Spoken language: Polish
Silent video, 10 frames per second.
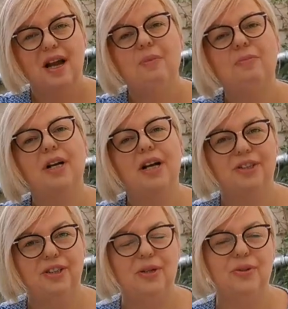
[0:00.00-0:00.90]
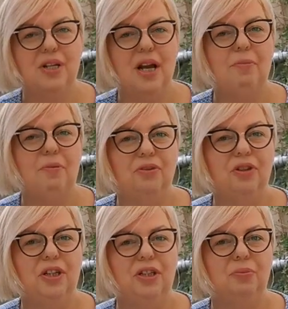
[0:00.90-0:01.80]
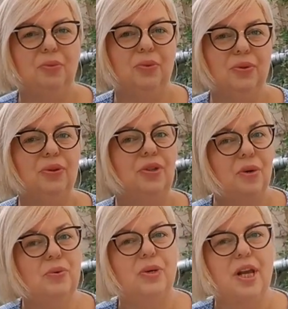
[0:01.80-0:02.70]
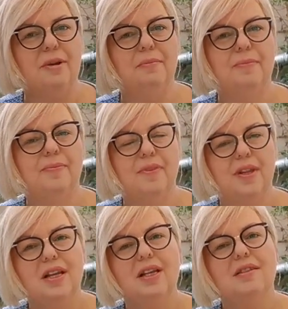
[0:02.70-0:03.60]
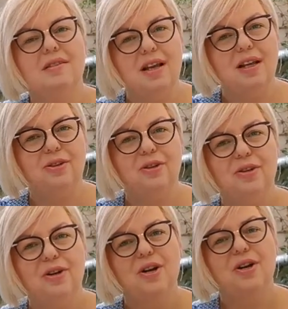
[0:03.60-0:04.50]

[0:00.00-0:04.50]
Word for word: aby każdego dnia powiedzieć Mu dziękuję za to,